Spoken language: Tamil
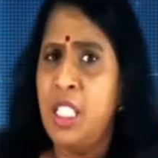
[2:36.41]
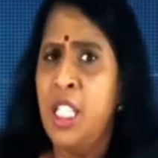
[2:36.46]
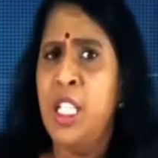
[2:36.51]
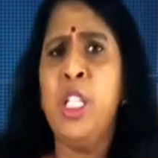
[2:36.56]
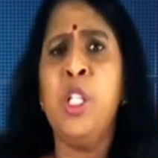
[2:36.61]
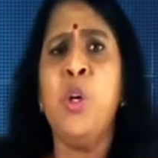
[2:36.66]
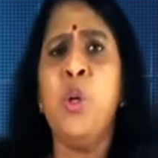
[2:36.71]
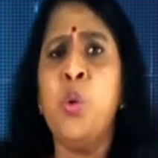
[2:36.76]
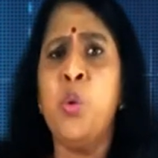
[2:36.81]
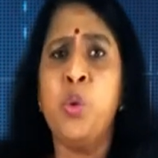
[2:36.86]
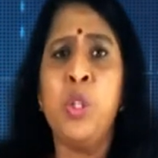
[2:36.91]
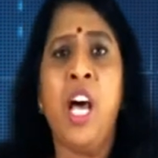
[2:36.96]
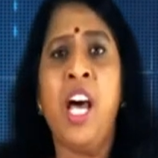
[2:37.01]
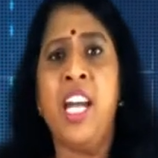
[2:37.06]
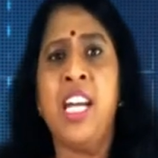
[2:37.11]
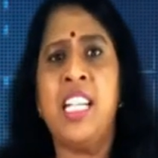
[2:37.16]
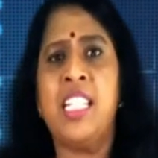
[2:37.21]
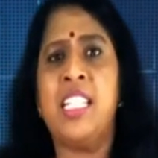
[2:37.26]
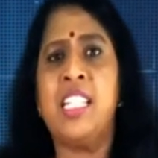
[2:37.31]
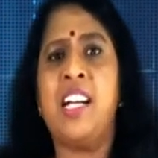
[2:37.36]
இது ஒரு
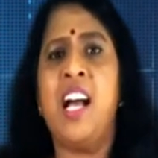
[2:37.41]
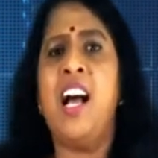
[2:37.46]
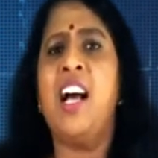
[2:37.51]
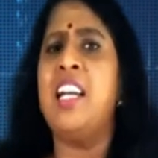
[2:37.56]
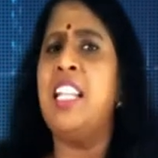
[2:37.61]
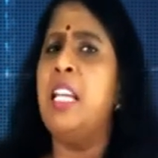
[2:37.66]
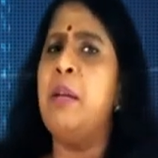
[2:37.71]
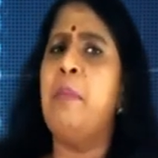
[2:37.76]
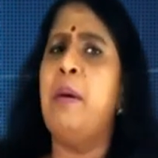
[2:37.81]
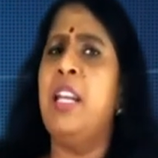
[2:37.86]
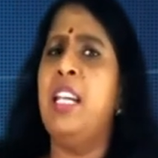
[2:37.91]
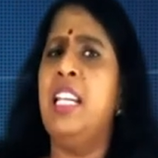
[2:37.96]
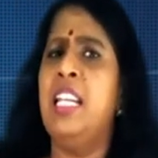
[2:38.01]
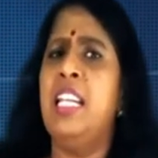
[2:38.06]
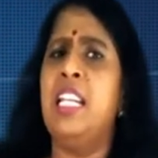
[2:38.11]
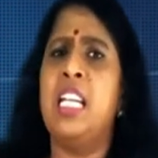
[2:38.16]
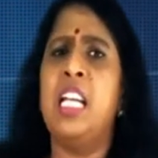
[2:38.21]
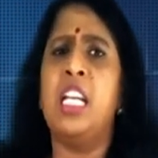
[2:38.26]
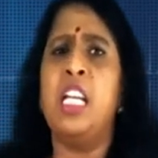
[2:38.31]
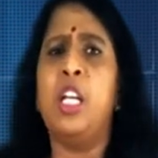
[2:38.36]
உதாரணத்துக்காக அதே மாதிரி
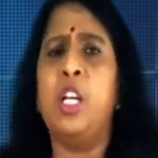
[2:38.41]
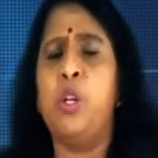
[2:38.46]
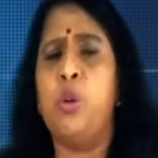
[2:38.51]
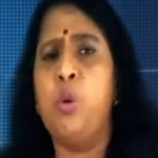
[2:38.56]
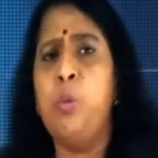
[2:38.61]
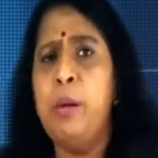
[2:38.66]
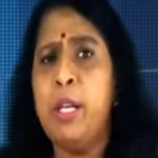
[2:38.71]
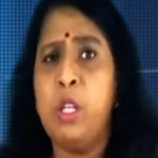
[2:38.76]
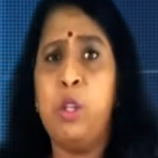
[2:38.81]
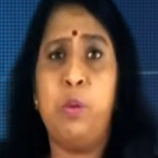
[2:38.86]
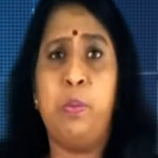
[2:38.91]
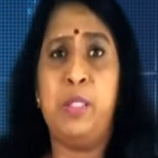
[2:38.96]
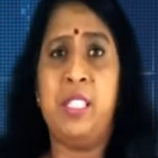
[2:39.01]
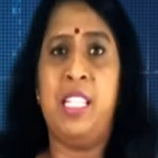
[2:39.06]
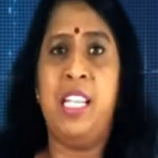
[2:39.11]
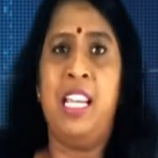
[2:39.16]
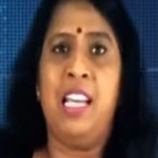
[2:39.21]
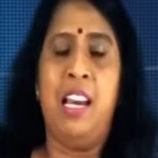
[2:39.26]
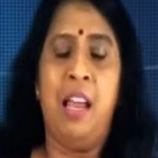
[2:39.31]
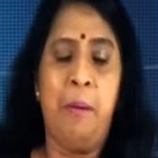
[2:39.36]
நீங்கள் ரூபி கியூப்ஸ்
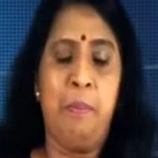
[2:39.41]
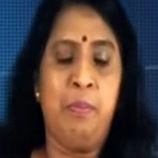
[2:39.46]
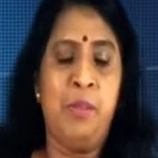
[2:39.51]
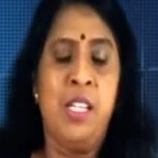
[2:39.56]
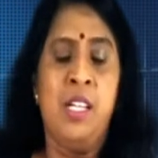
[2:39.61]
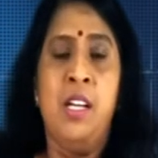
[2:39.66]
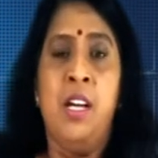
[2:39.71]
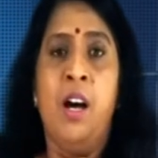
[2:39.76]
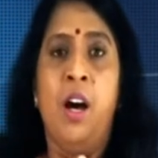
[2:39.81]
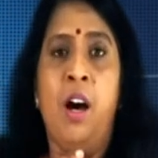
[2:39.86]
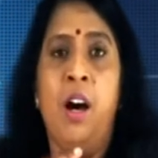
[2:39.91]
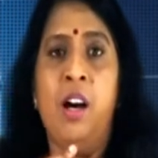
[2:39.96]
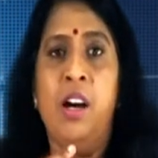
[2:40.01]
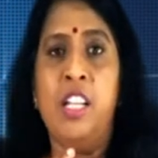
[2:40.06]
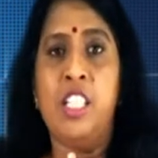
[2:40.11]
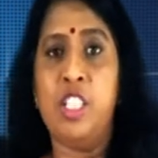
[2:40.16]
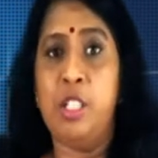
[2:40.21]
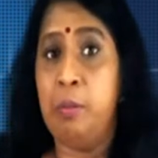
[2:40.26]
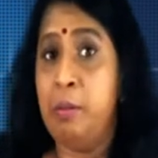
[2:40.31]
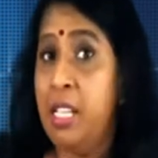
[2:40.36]
செய்யலாம்
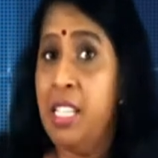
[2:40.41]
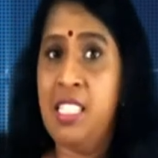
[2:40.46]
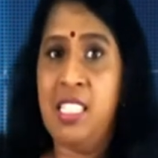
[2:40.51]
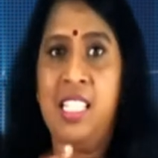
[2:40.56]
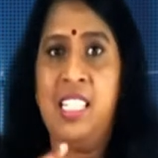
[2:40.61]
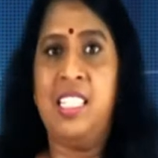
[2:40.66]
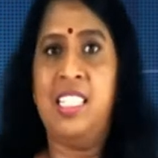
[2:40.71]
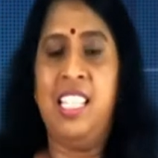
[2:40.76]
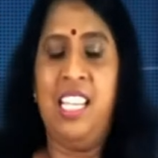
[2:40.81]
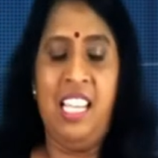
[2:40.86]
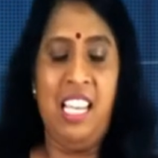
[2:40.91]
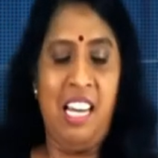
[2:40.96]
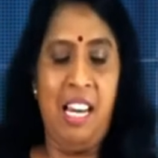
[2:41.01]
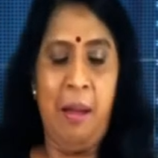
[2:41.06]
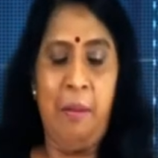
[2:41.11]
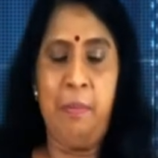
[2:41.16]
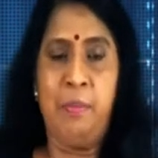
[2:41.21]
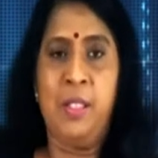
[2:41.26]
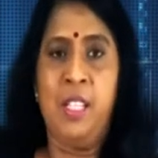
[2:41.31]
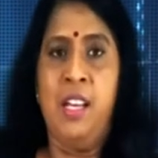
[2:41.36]
ஜிம்னாஸ்டிக் செய்யலாம்